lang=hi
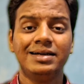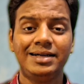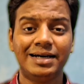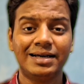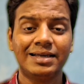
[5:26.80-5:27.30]

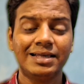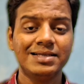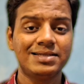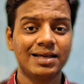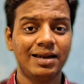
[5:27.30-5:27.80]
डंकी
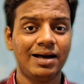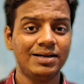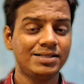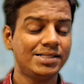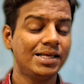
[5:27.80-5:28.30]
सलार
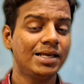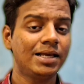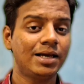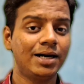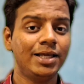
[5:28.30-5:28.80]
से
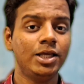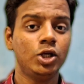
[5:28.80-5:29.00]
कई